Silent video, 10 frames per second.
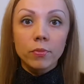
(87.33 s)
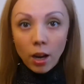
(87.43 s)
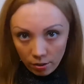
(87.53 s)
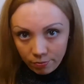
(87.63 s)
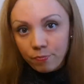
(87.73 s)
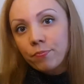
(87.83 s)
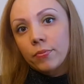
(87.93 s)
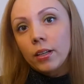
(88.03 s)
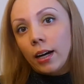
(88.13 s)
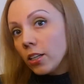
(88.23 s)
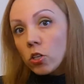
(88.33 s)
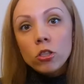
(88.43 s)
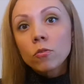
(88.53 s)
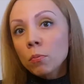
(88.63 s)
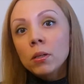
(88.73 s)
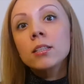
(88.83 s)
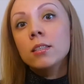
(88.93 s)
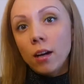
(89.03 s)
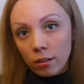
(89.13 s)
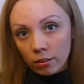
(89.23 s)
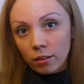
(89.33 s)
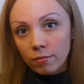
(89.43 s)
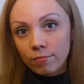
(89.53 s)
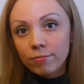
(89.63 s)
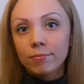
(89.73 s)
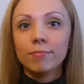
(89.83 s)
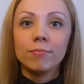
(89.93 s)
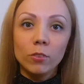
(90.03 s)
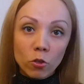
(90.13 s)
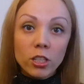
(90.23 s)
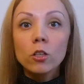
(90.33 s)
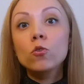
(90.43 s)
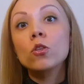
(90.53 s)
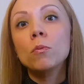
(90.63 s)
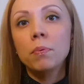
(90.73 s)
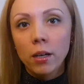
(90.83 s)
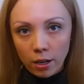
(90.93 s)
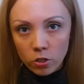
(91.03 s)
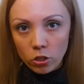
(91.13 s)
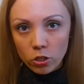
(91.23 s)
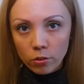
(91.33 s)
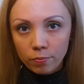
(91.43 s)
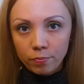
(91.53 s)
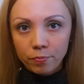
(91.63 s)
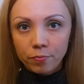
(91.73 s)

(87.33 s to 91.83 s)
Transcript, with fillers: Да, конечно, выбор странный, но сердцу не прикажешь.